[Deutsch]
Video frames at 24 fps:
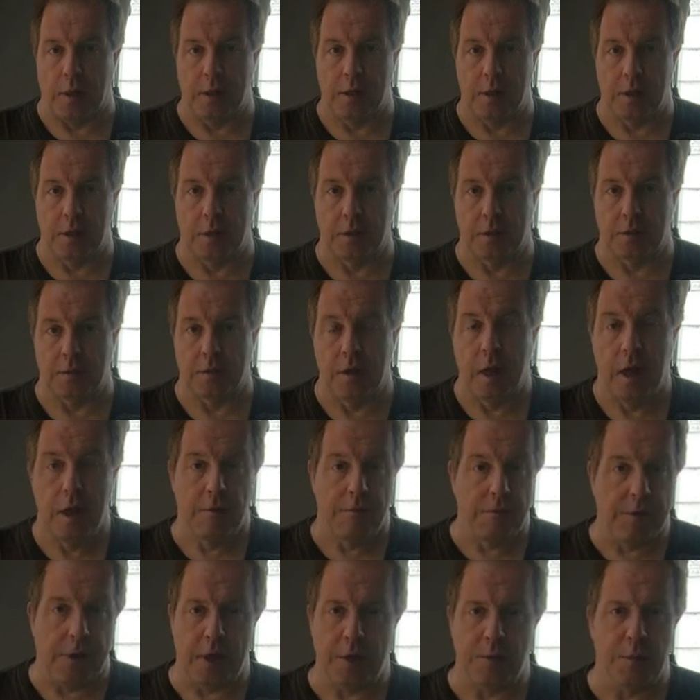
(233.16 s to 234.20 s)
einlesen.
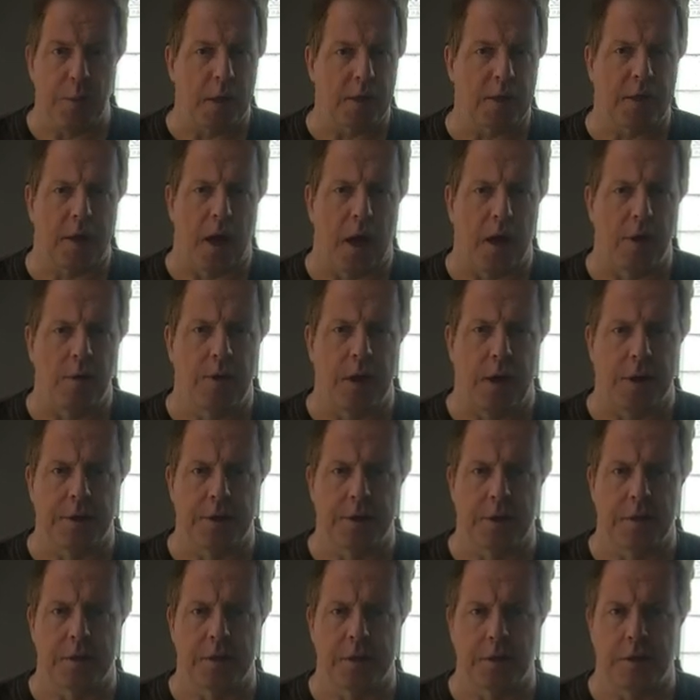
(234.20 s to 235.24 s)
Vielleicht mag der eine oder
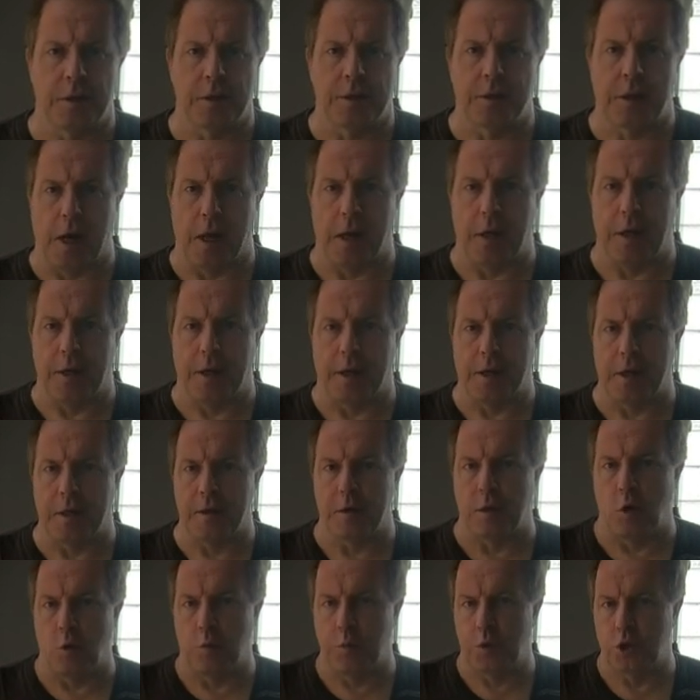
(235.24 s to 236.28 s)
andere sich die Teile in
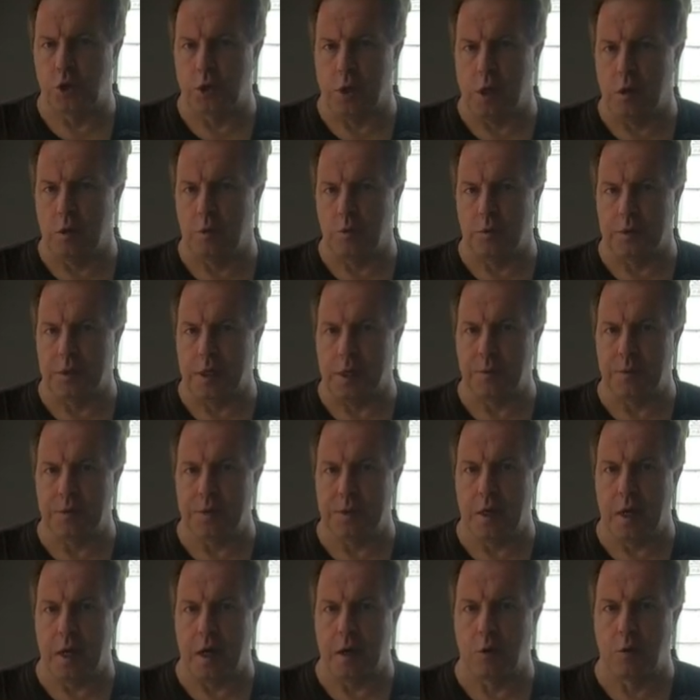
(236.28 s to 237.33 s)
England auch bestellen und
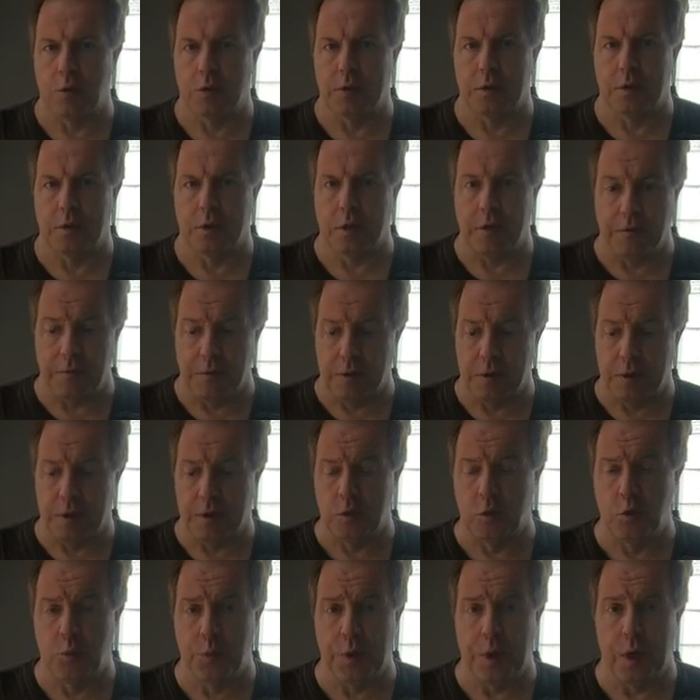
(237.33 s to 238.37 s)
selbst nachrüsten. Ich finde
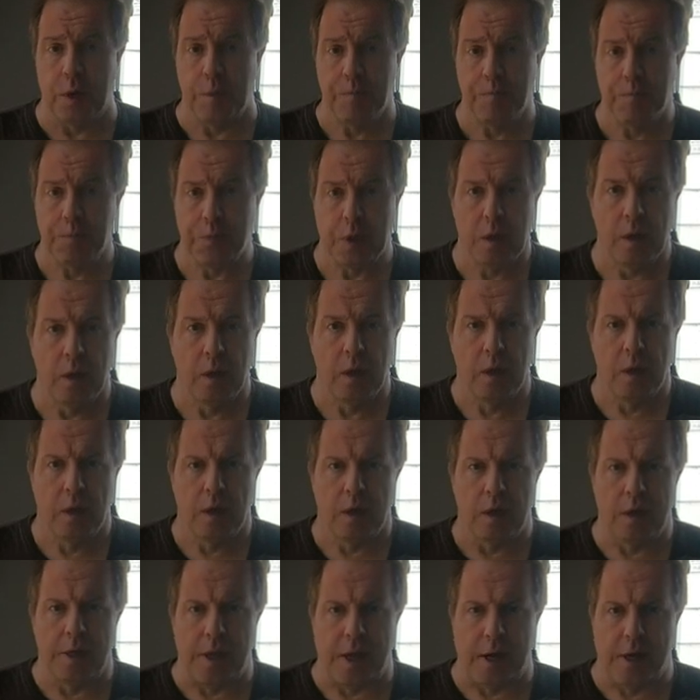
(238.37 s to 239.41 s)
die super.
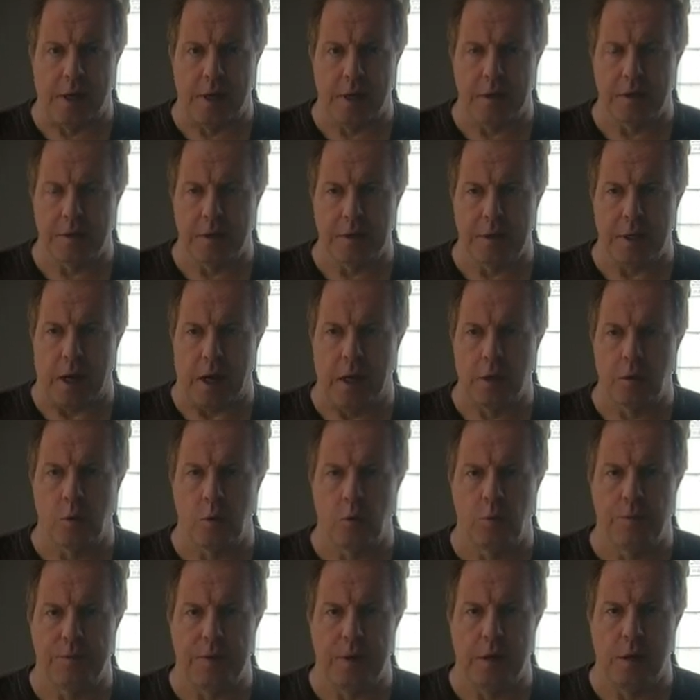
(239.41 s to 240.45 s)
In England sind die
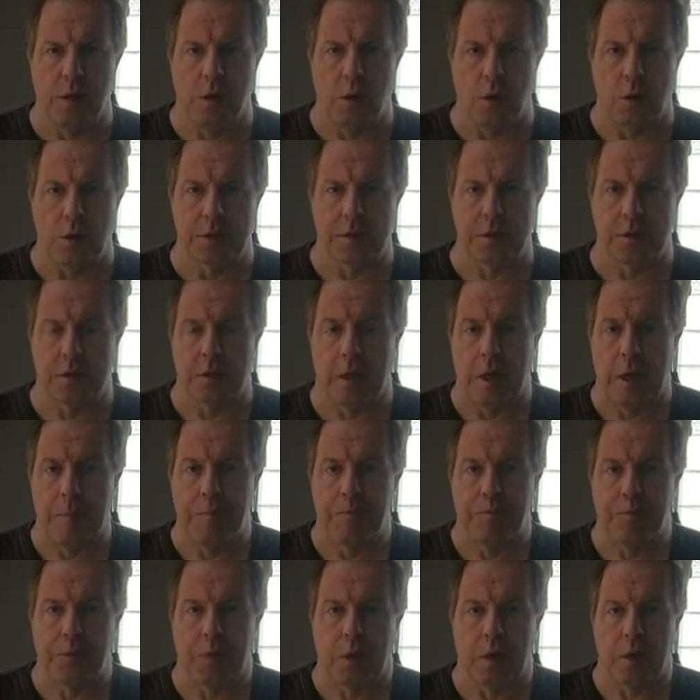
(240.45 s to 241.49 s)
Alco V-Logs
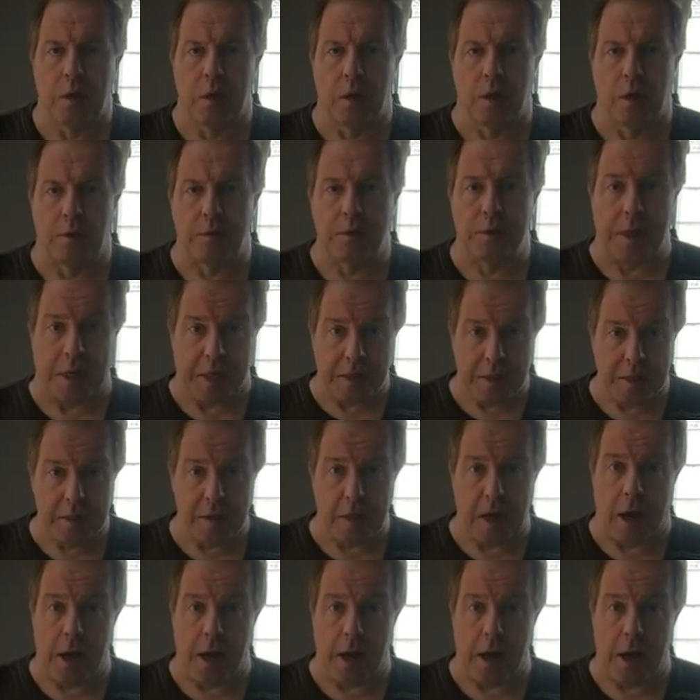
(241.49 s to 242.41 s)
äh, das